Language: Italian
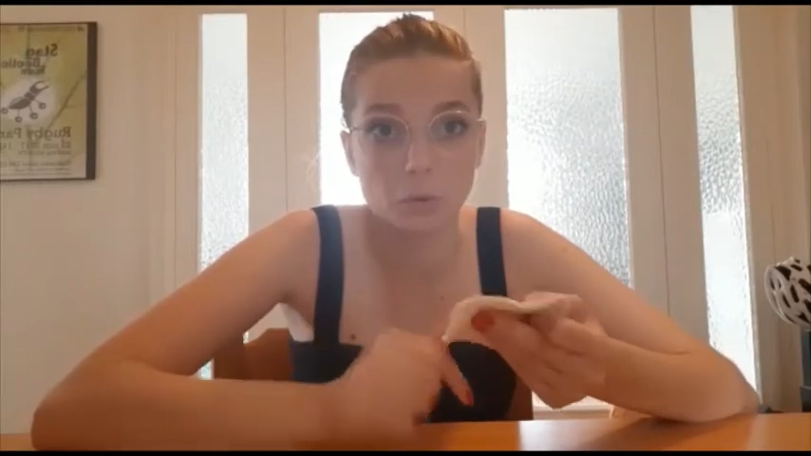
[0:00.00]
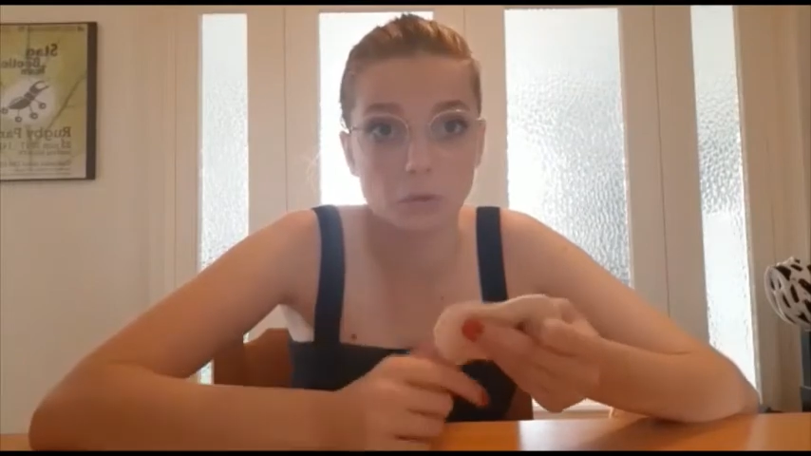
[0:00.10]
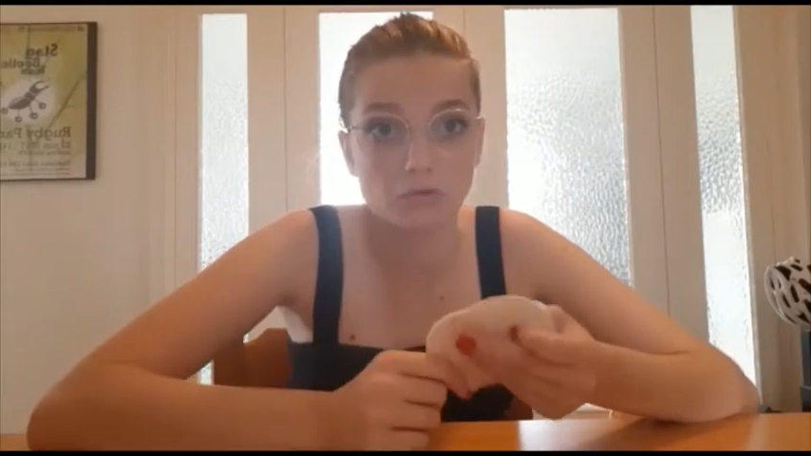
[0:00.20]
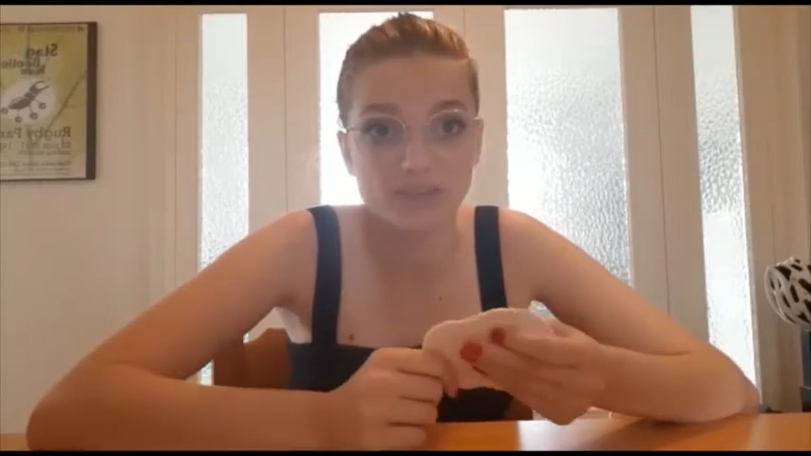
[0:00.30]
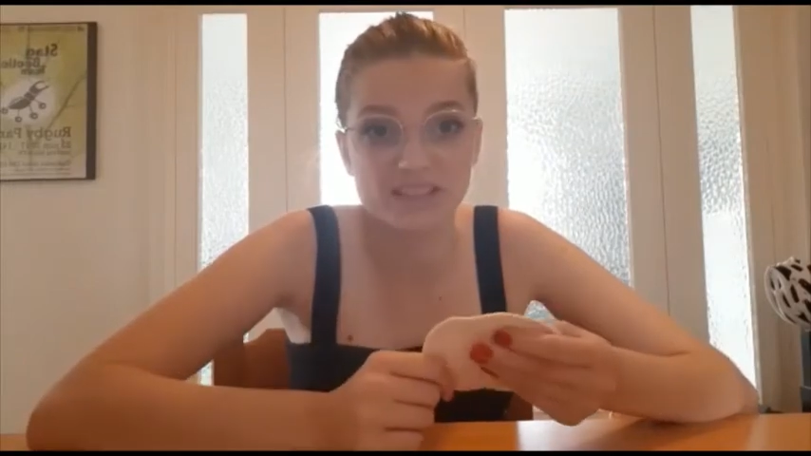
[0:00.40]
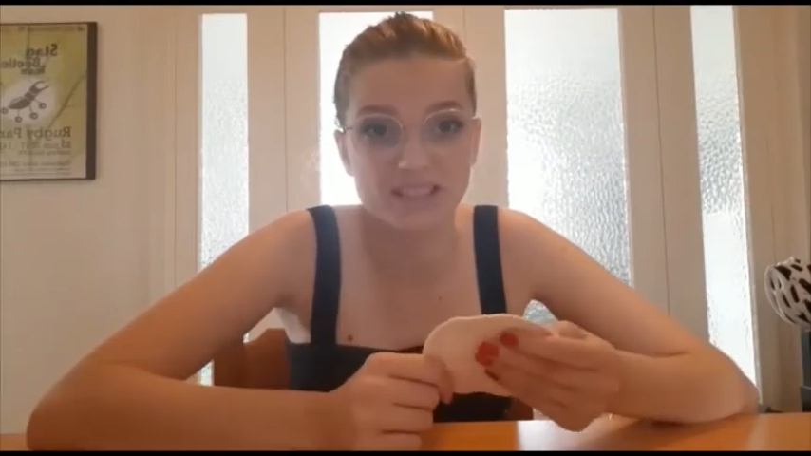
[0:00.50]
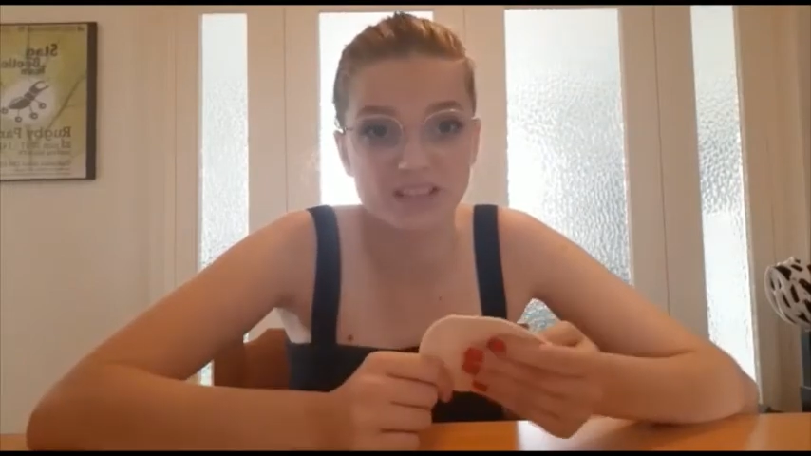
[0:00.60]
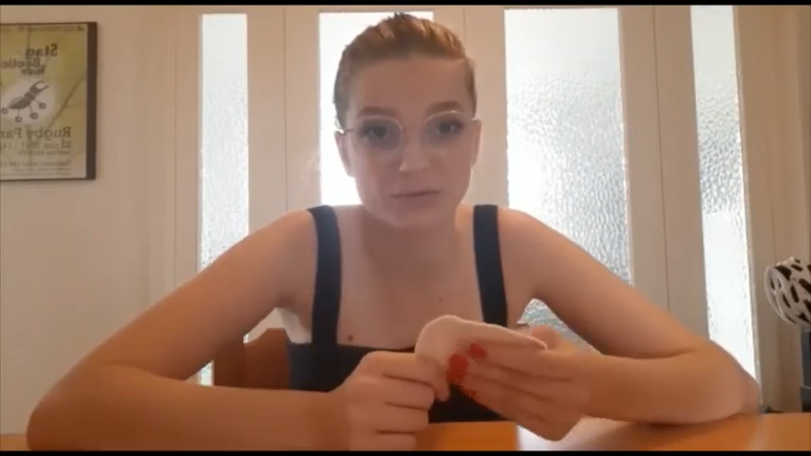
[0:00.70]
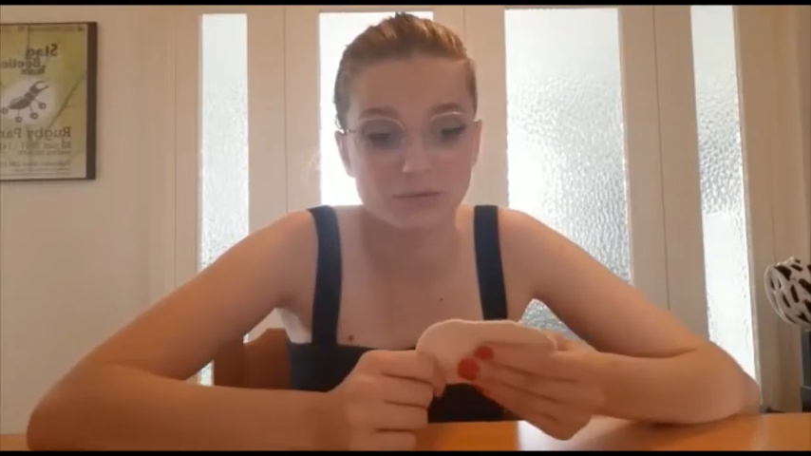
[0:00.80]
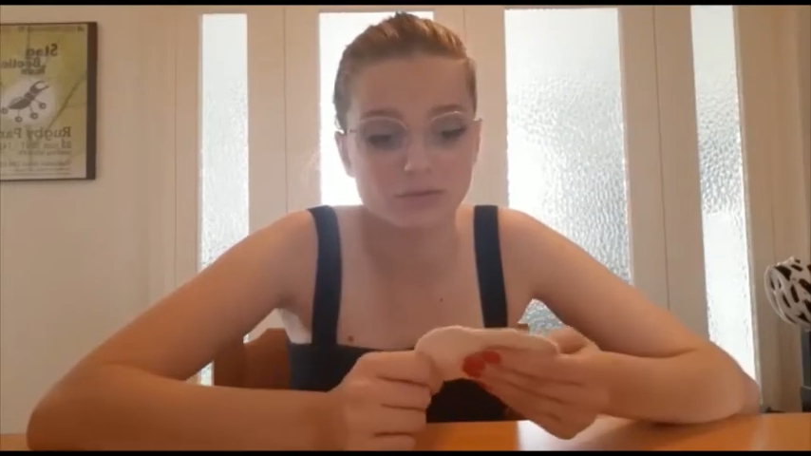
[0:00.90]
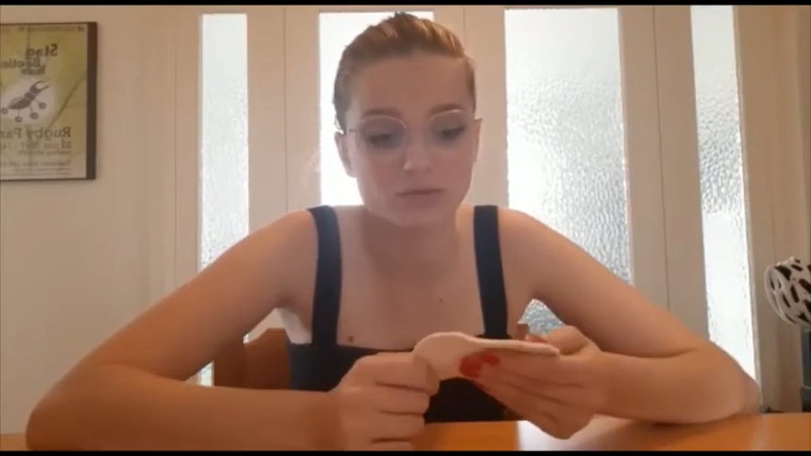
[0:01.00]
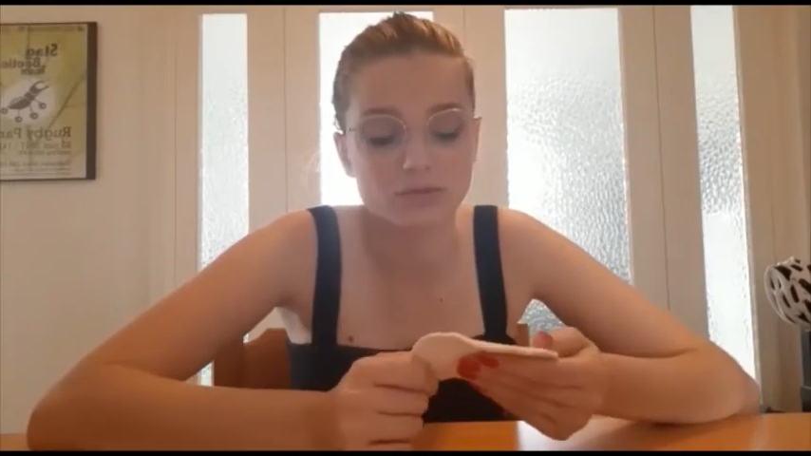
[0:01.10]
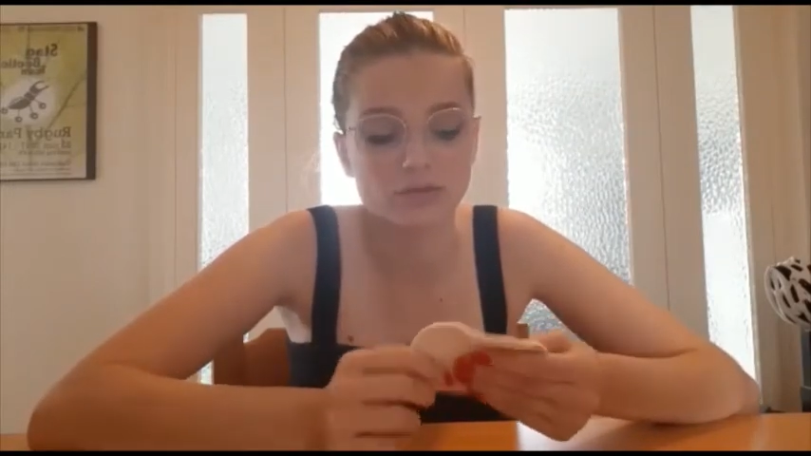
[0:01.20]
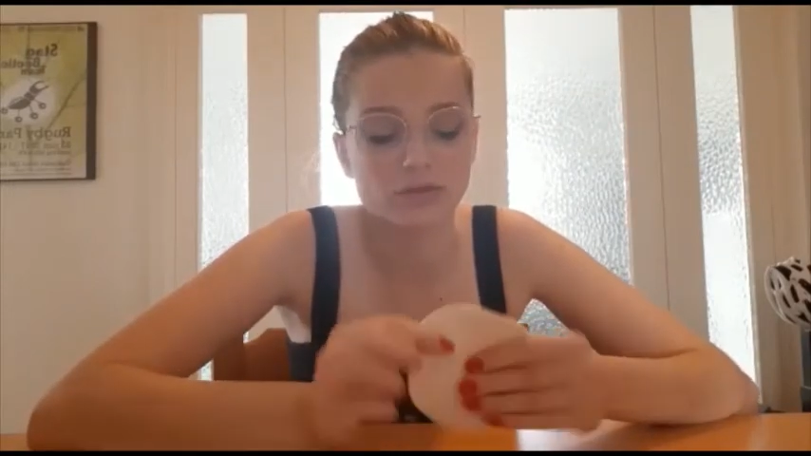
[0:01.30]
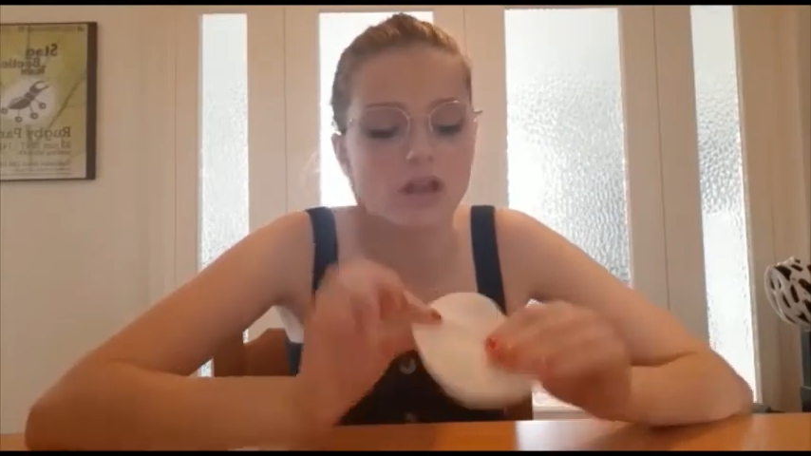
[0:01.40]
no? Fa schifo, non lo
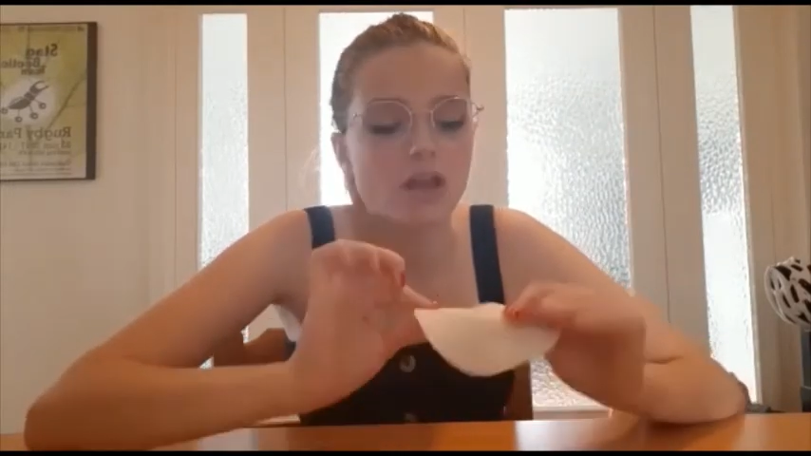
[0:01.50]
so.